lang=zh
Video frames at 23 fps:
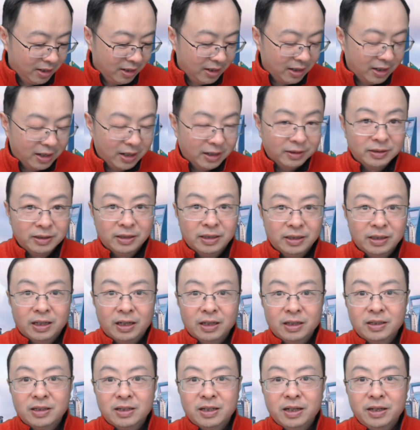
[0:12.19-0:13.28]
啊，
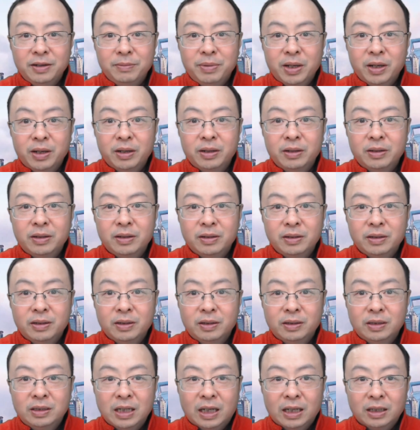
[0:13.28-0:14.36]
那这一篇
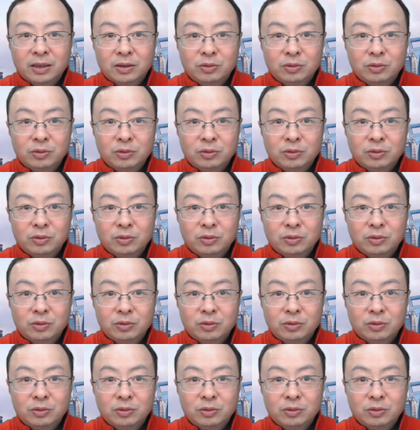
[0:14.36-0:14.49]
讲